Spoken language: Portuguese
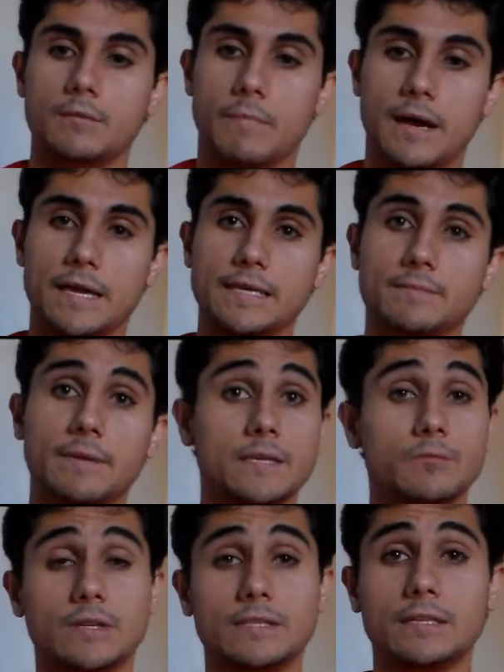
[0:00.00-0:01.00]
Mas
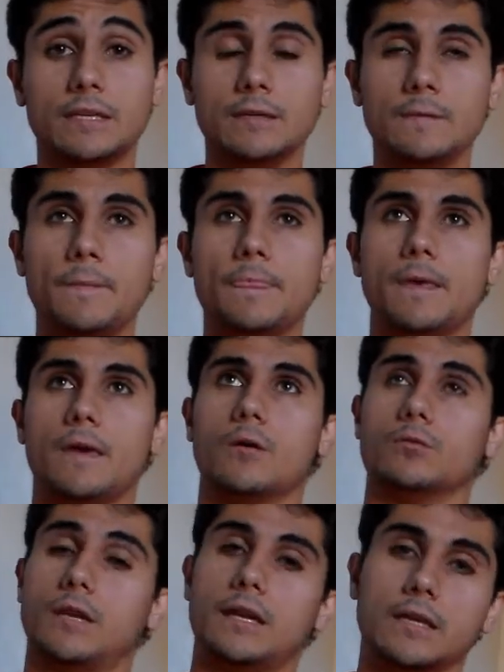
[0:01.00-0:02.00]
mesmo assim,
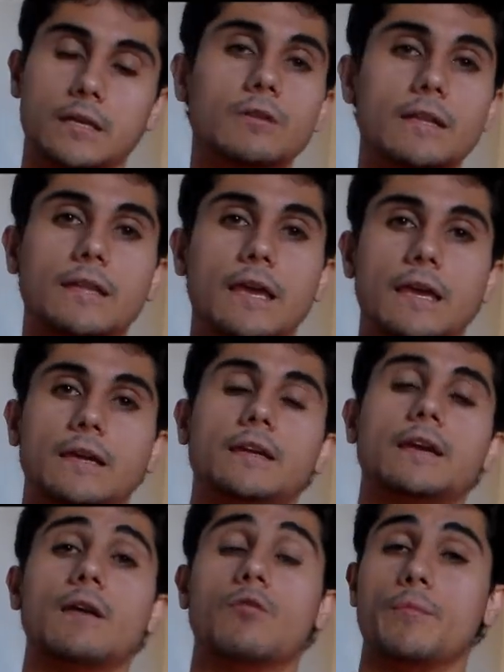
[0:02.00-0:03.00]
eu treinando a
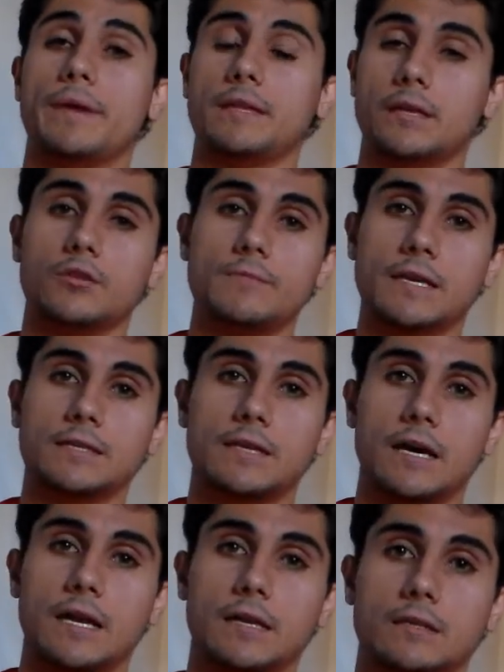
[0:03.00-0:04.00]
técnica, eu aumentando minhas
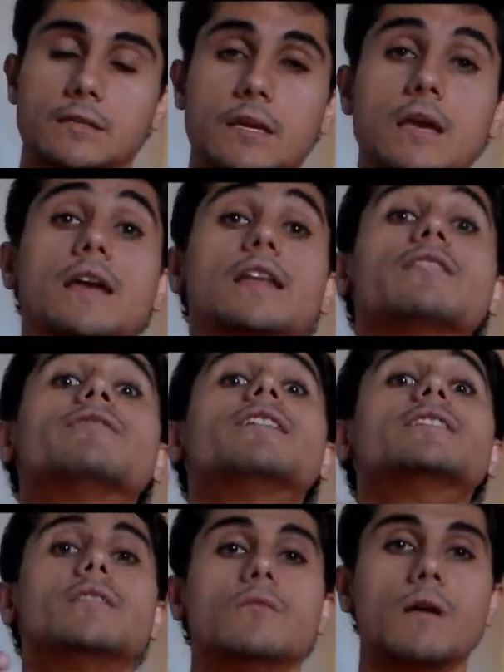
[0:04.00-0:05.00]
cargas,
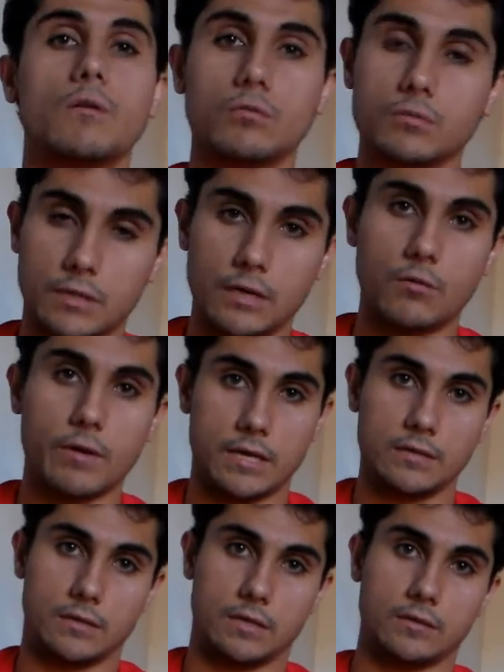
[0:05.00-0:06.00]
vai ser uma
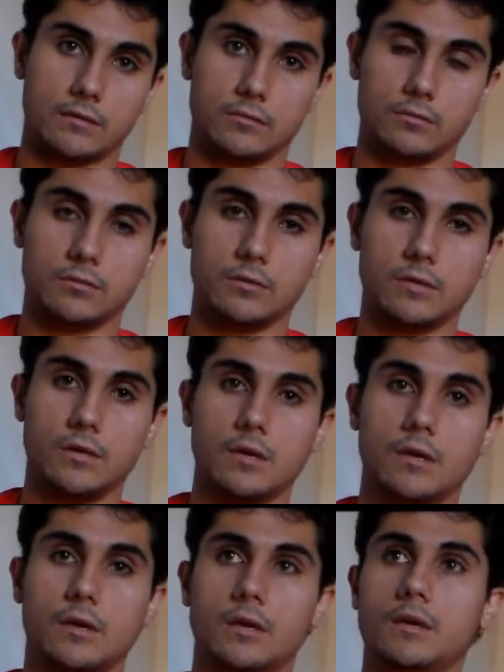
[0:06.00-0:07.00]
consequência isso.
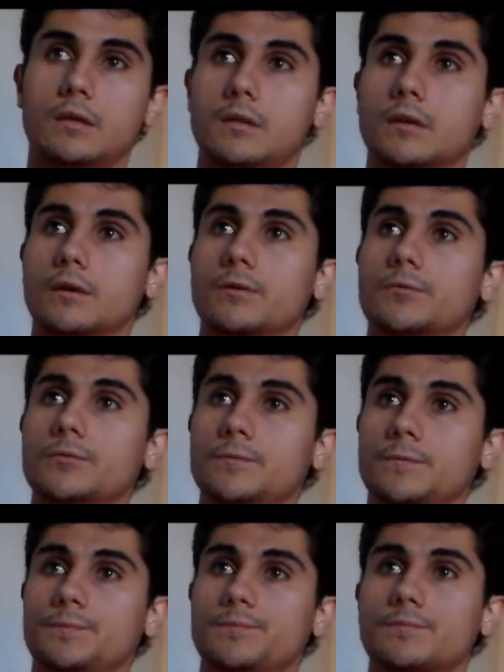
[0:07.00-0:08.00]
Então,
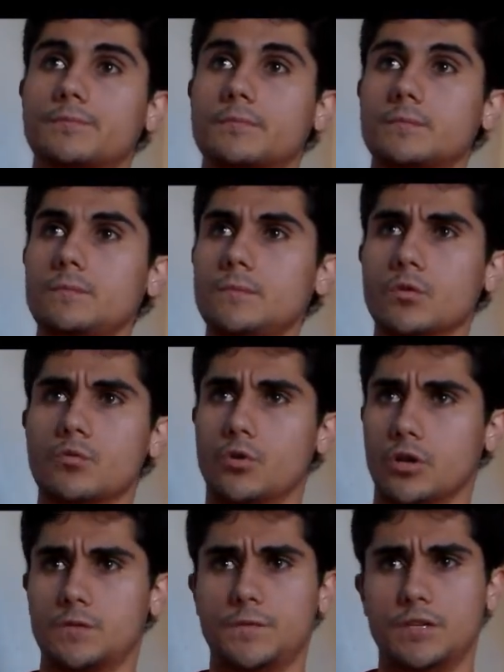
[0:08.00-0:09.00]
o
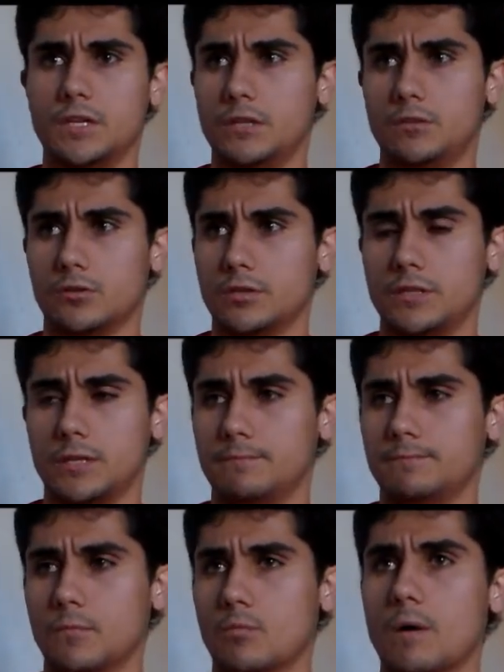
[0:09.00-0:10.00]
CrossFit ele
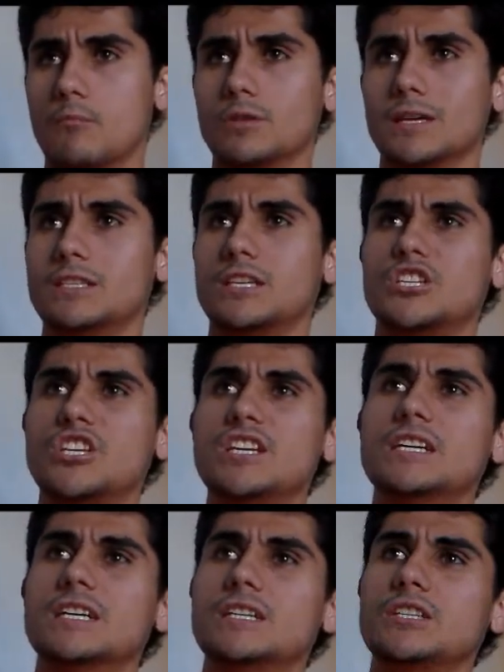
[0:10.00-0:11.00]
trouxe uma mudança
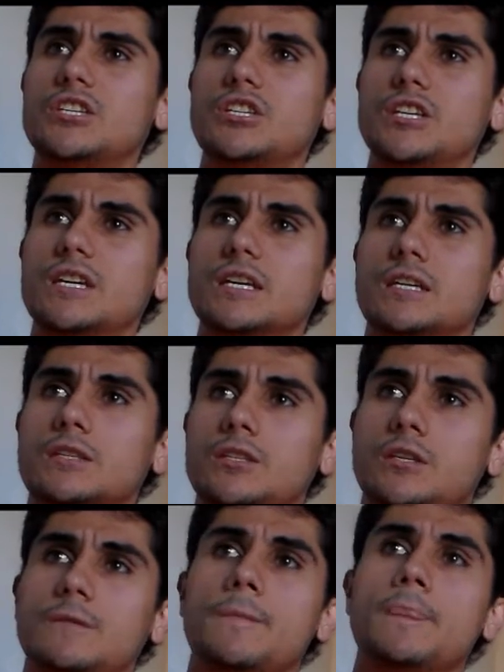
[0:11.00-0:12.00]
gigante,
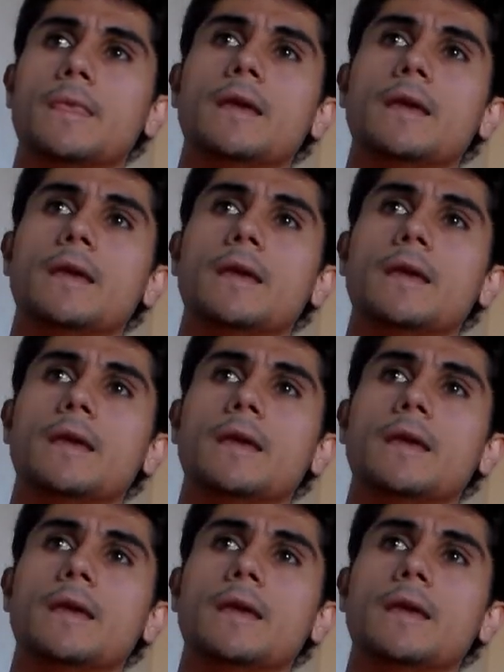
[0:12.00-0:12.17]
gigante